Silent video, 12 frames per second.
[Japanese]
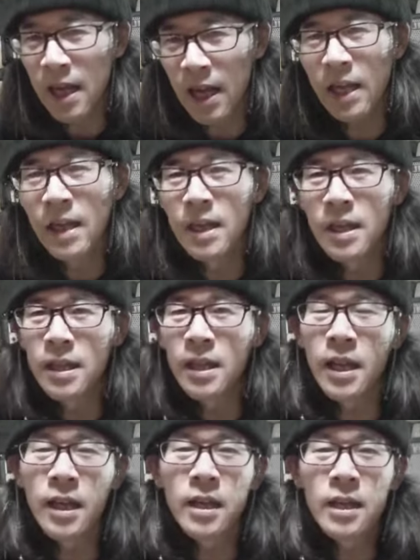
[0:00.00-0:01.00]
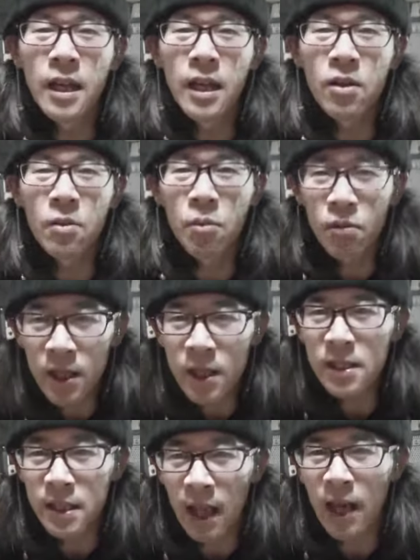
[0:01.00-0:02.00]
はい、で、えーと、僕は
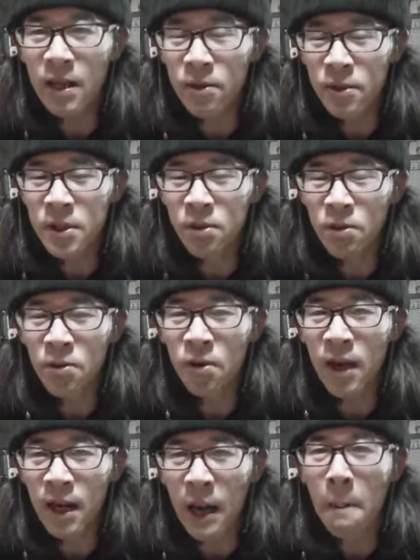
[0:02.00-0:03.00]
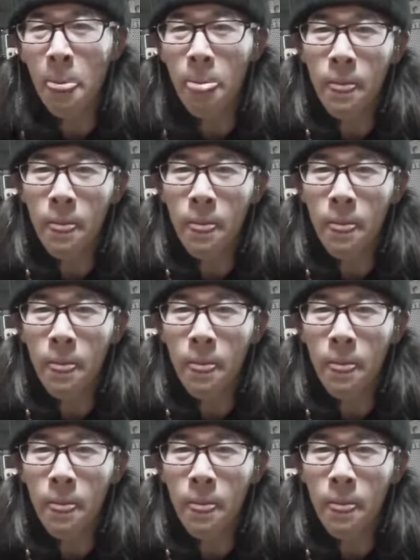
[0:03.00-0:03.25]
ですねあの仕事柄、